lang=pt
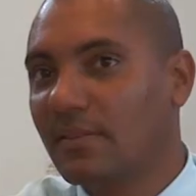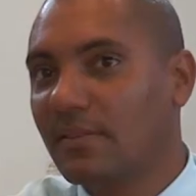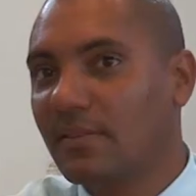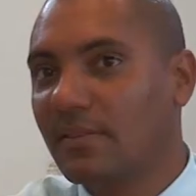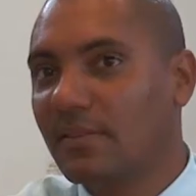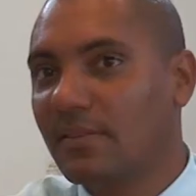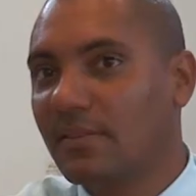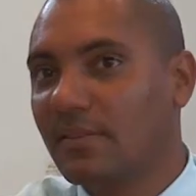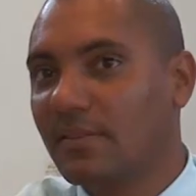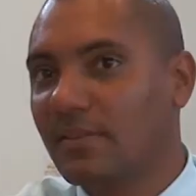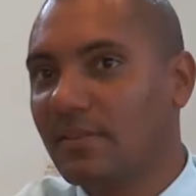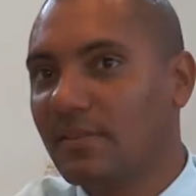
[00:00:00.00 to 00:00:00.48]

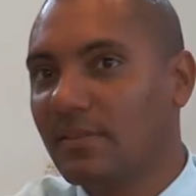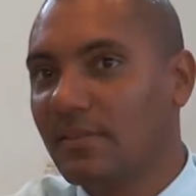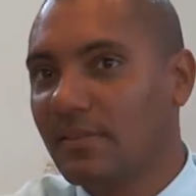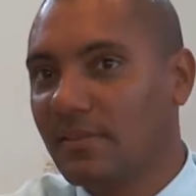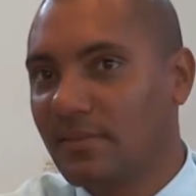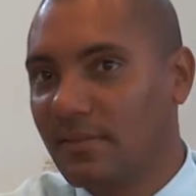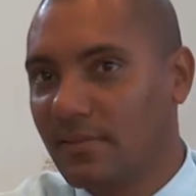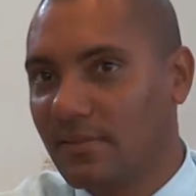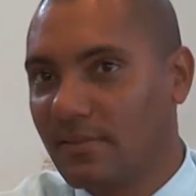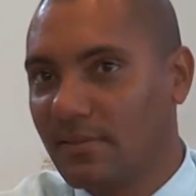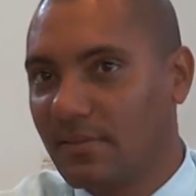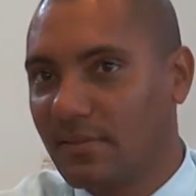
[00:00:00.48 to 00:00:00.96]

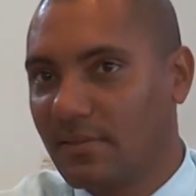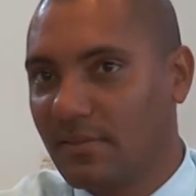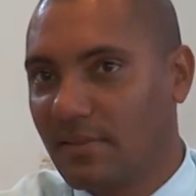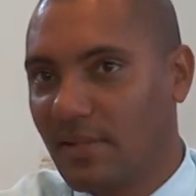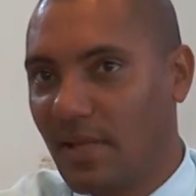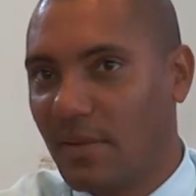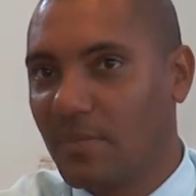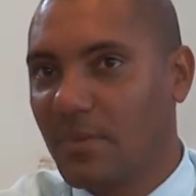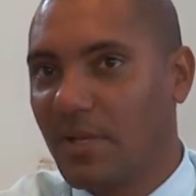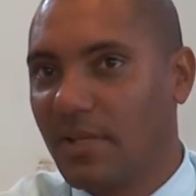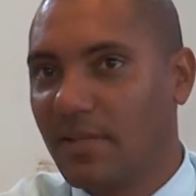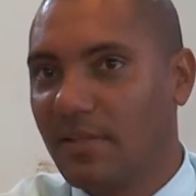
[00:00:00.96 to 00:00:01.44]
candidaturas
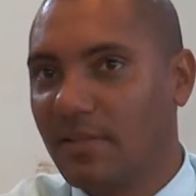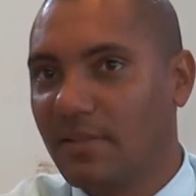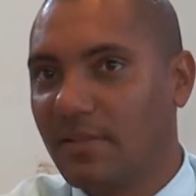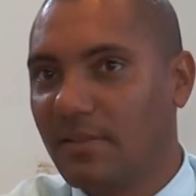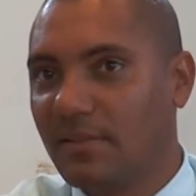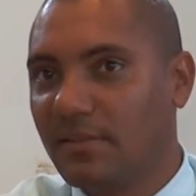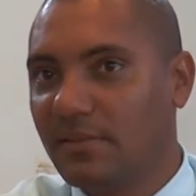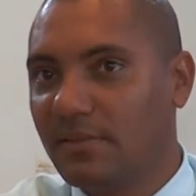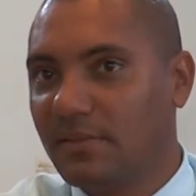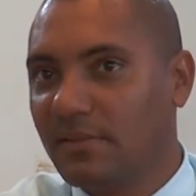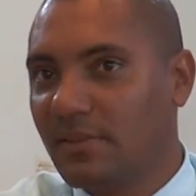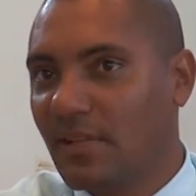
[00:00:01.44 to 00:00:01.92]
para as
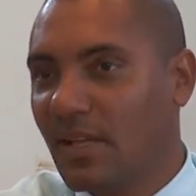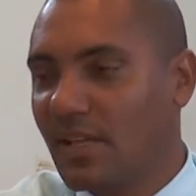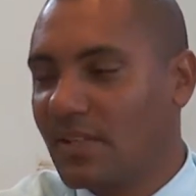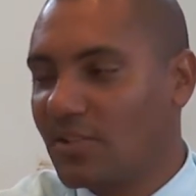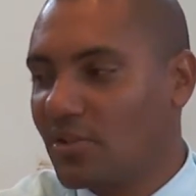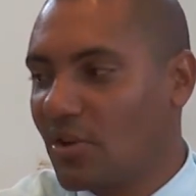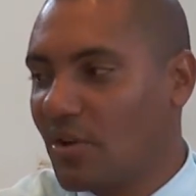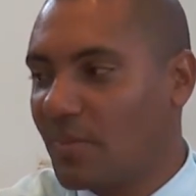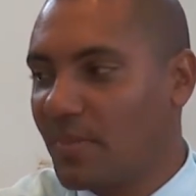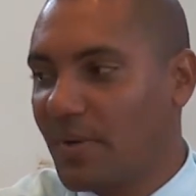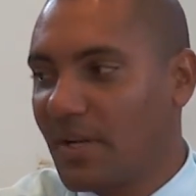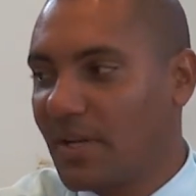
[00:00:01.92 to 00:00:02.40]

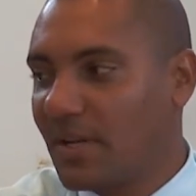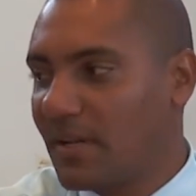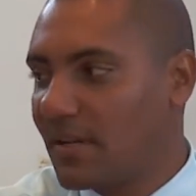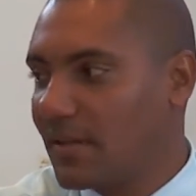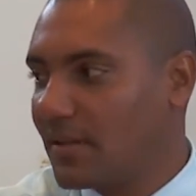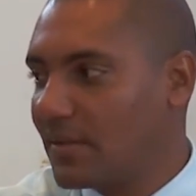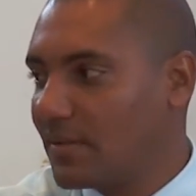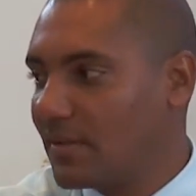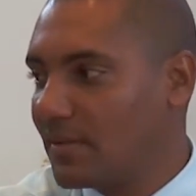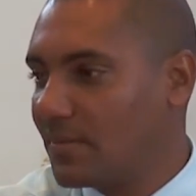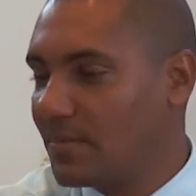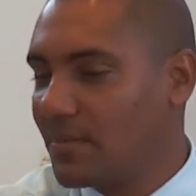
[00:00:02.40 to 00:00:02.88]
manifestações
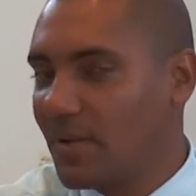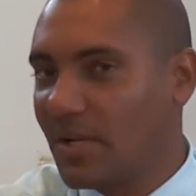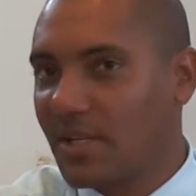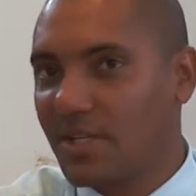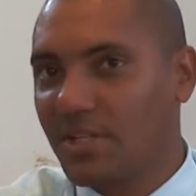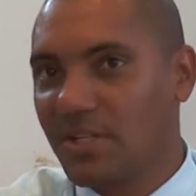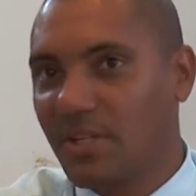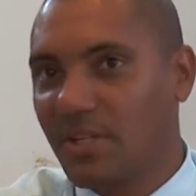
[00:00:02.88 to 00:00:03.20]
culturais